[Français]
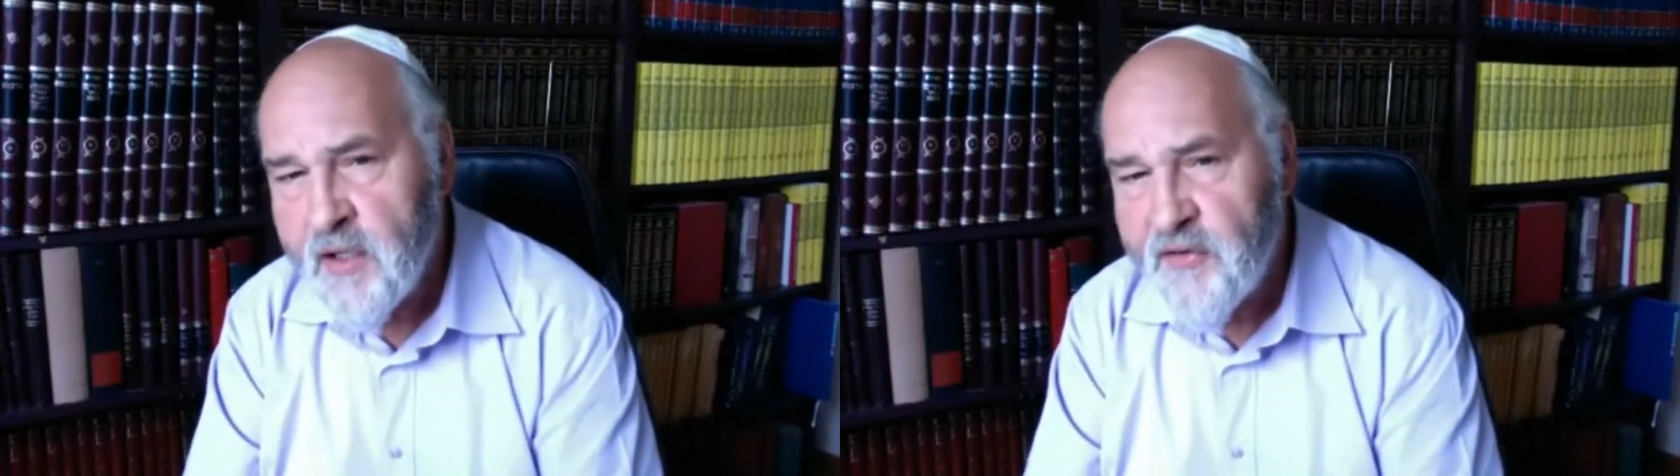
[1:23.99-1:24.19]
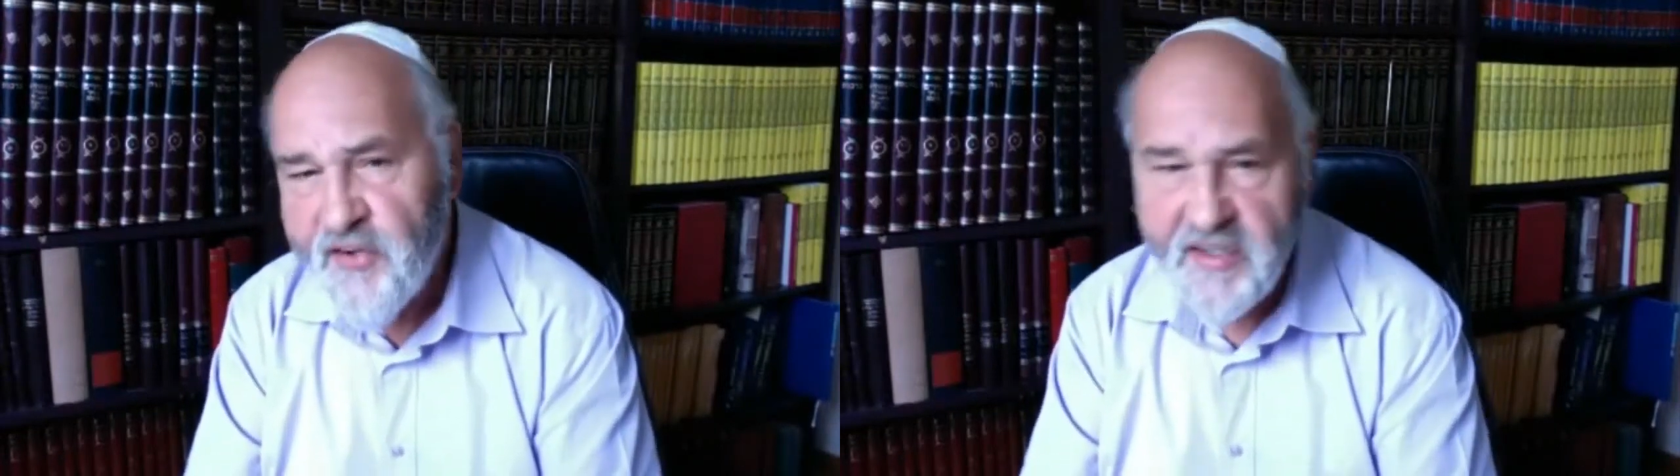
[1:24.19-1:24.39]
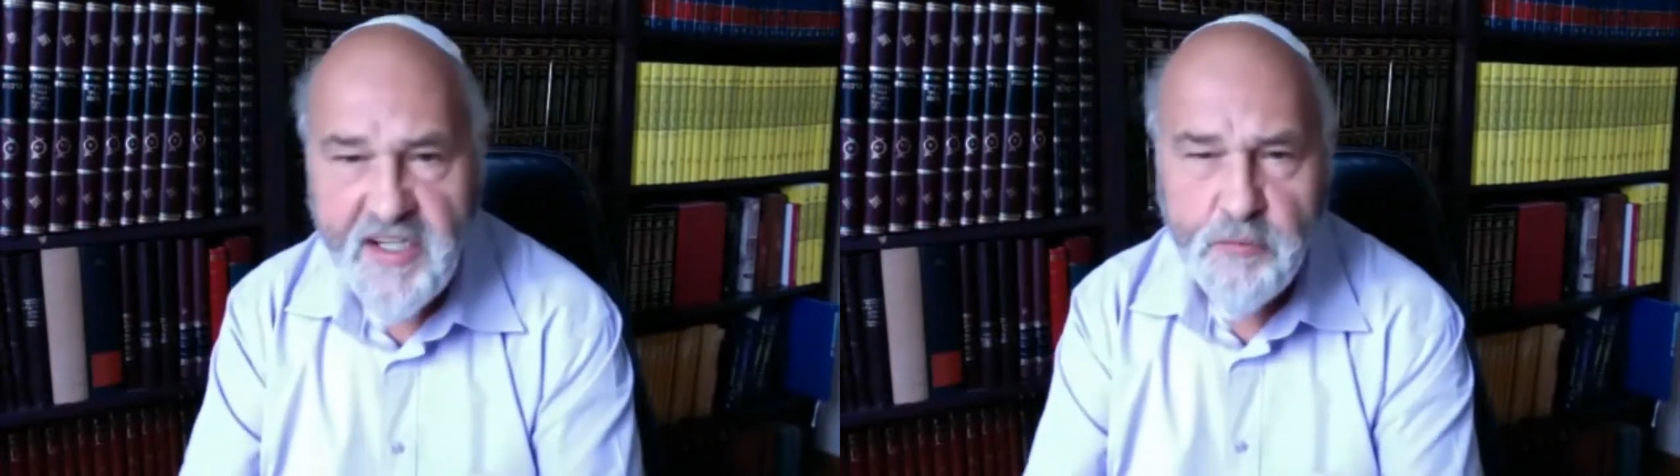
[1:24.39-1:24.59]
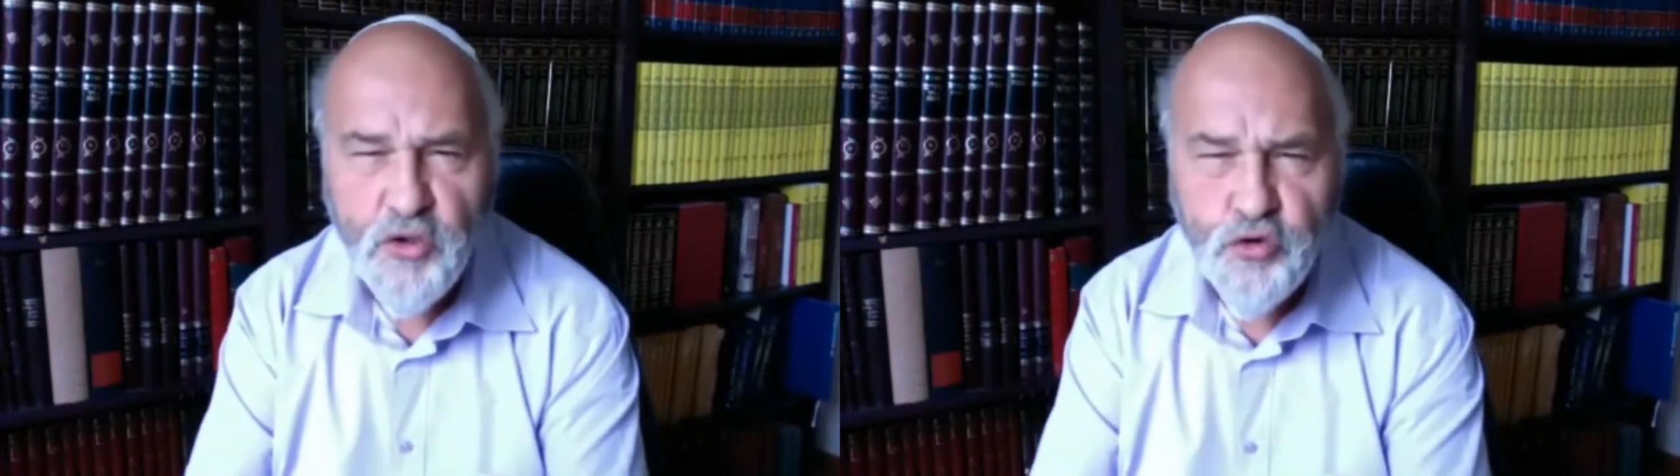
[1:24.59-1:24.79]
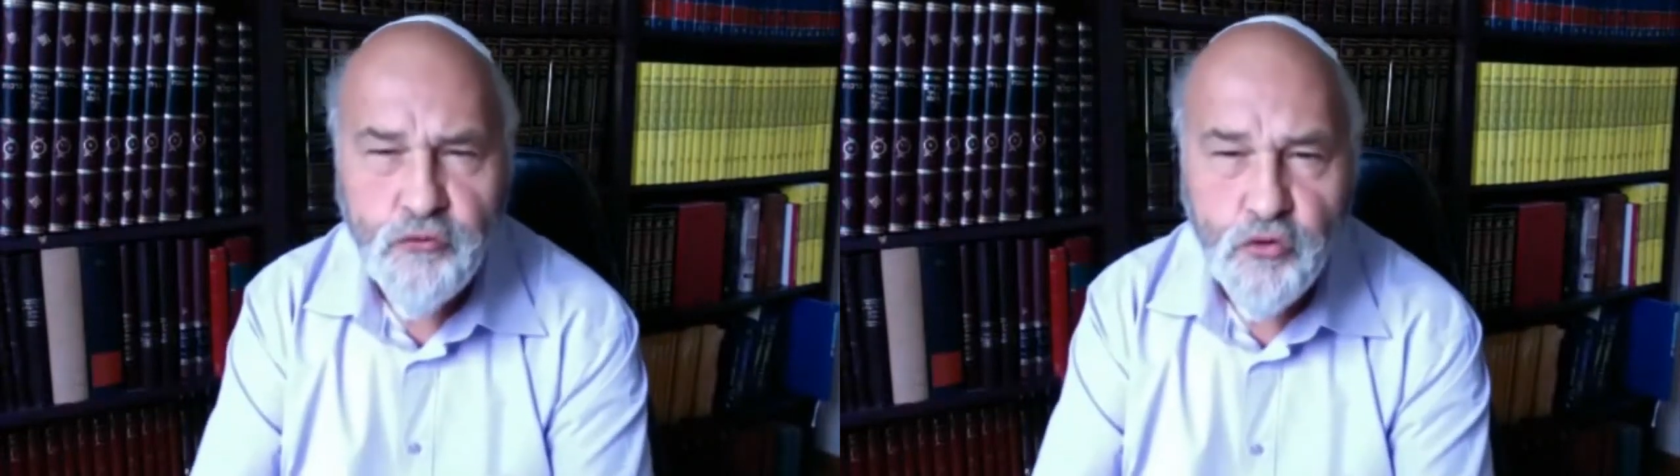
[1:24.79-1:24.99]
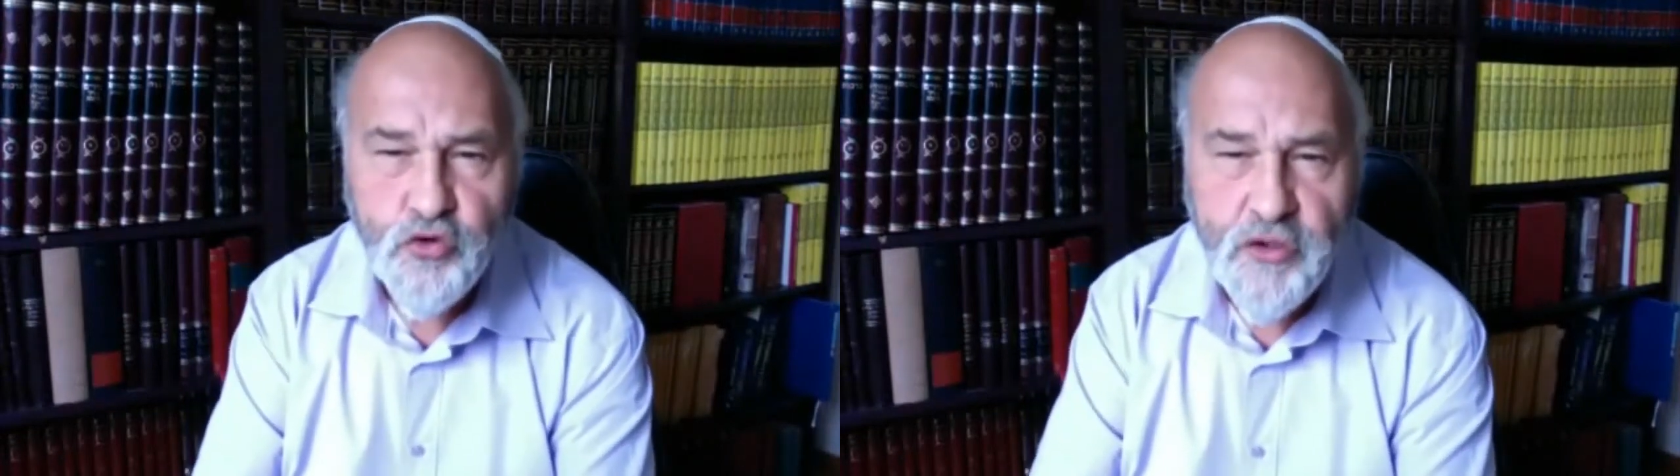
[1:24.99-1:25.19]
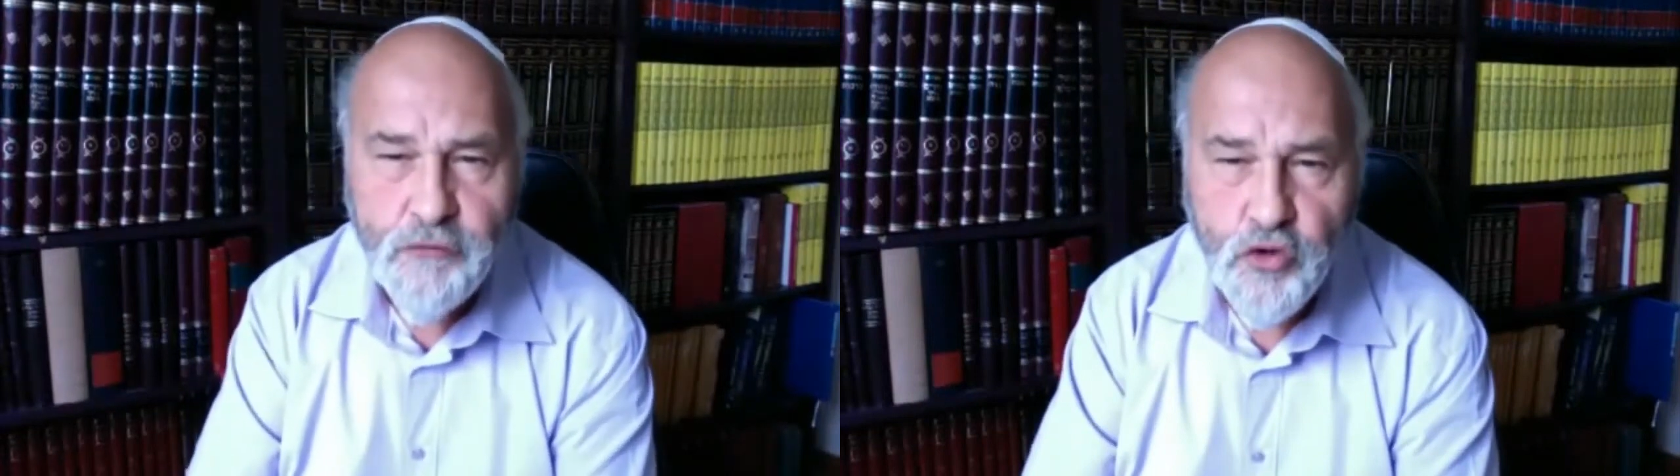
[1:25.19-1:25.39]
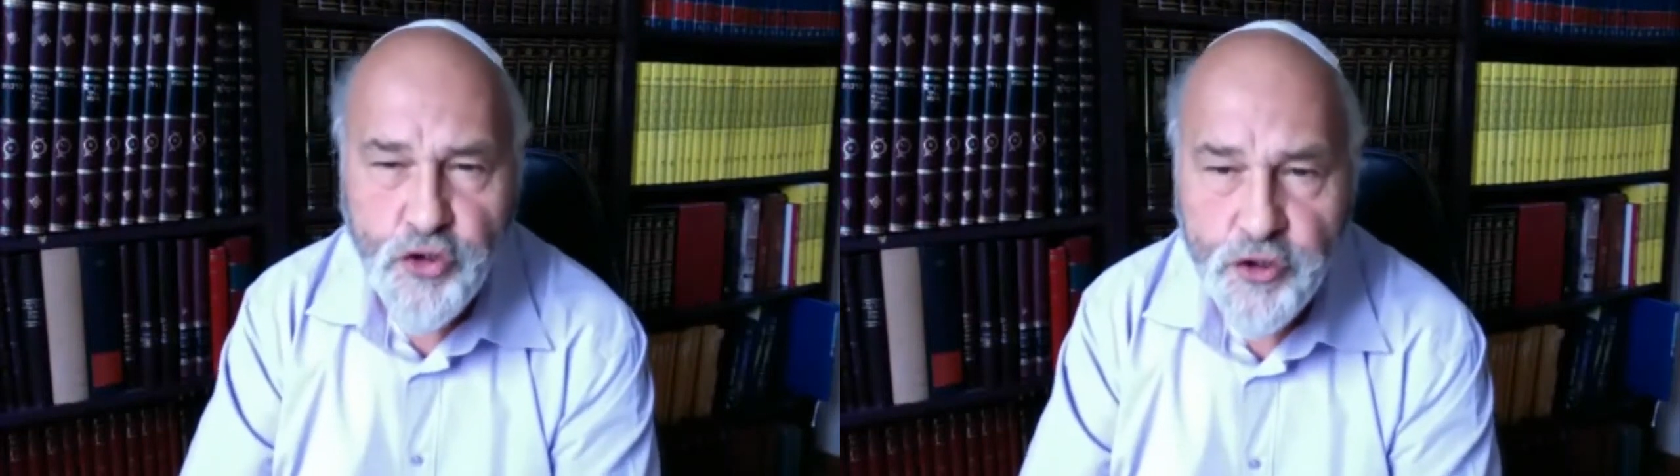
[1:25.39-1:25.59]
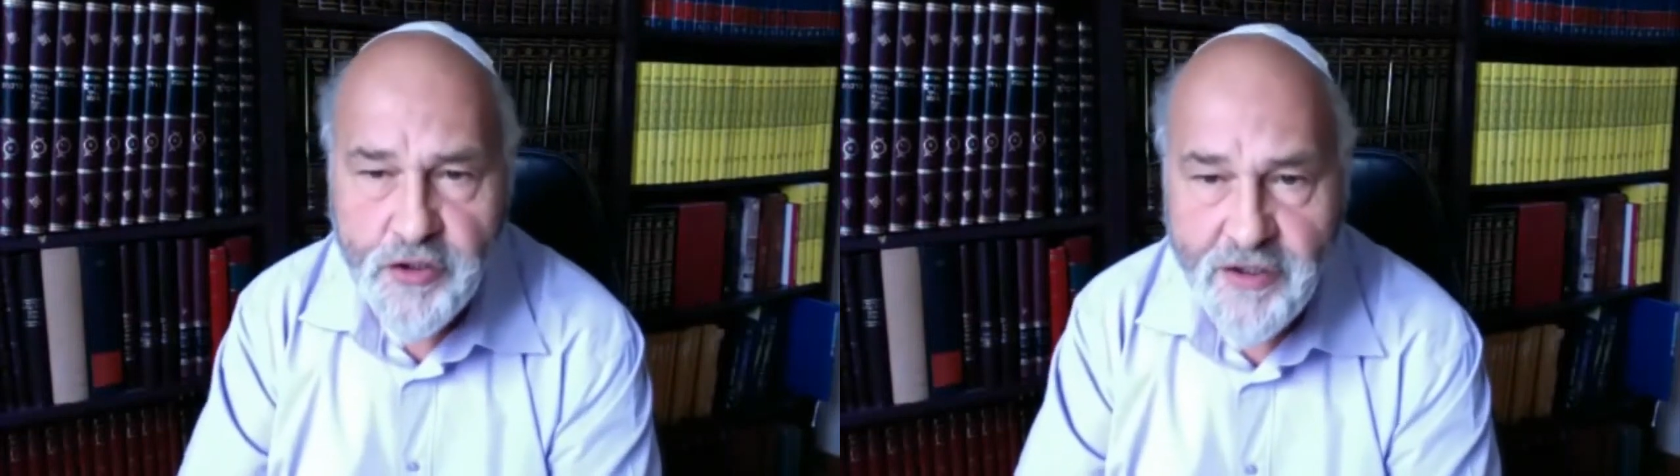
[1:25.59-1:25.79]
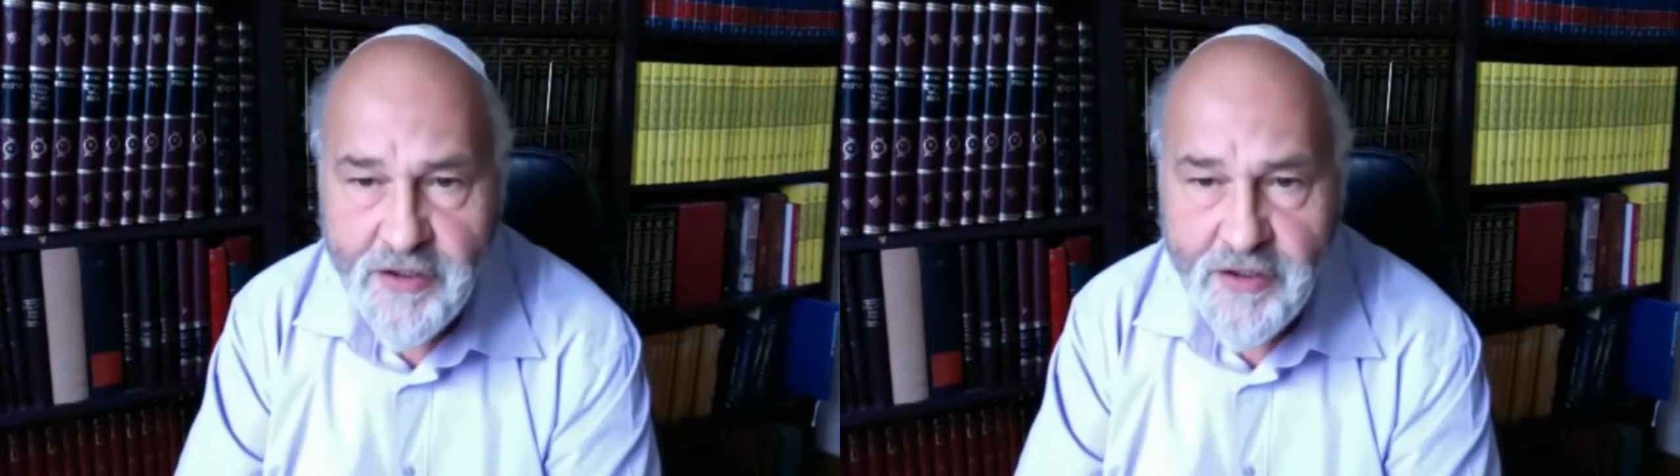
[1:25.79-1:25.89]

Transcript: certainement nouveau dans vos cœurs,